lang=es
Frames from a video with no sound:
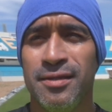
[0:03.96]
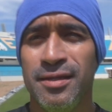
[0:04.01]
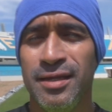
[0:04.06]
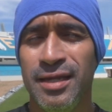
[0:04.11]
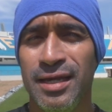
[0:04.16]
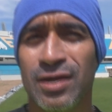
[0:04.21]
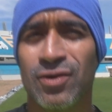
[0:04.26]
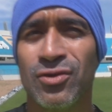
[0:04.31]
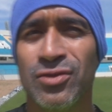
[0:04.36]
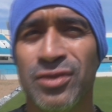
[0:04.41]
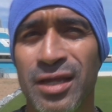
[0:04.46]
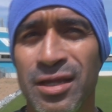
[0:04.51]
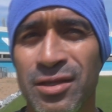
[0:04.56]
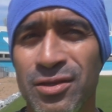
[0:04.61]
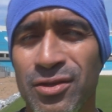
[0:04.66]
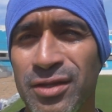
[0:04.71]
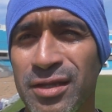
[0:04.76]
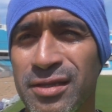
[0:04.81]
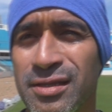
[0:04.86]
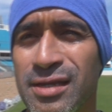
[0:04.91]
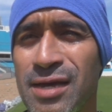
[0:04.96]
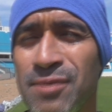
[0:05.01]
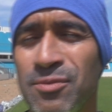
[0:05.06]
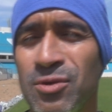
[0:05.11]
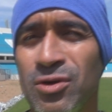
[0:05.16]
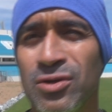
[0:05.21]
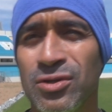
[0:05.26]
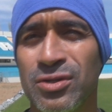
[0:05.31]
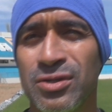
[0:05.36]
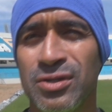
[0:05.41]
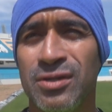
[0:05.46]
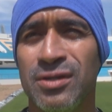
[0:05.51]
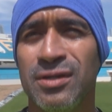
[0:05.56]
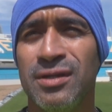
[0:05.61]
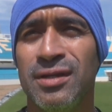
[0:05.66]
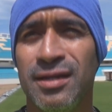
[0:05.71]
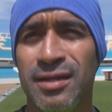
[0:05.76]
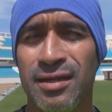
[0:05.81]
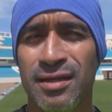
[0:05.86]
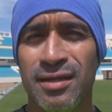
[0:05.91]
Sí, contentos y estábamos,
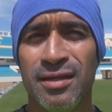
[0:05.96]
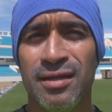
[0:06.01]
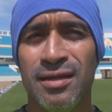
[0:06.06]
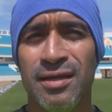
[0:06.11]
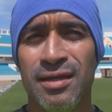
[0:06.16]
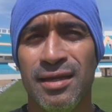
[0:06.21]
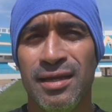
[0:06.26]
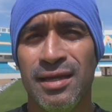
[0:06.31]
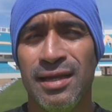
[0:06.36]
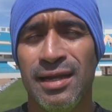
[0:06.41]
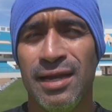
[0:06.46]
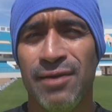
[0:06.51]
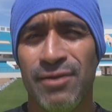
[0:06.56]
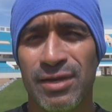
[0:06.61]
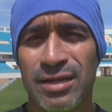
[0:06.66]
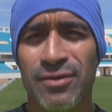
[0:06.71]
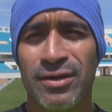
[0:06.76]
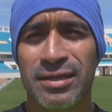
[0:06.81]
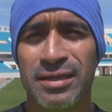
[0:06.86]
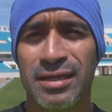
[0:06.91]
la verdad,